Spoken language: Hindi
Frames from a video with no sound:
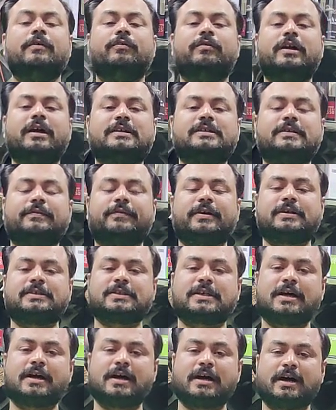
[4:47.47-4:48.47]
वो एक्स एफ एक्स
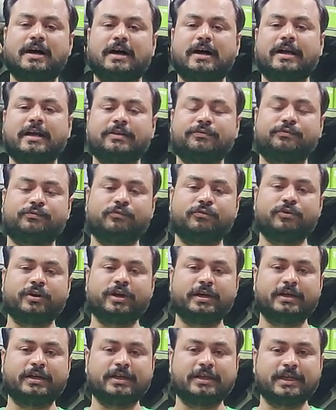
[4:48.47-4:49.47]
का आर एक्स फोर
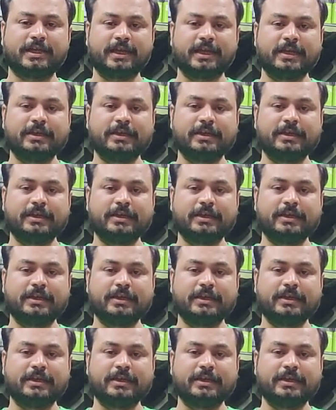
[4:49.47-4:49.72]
एटी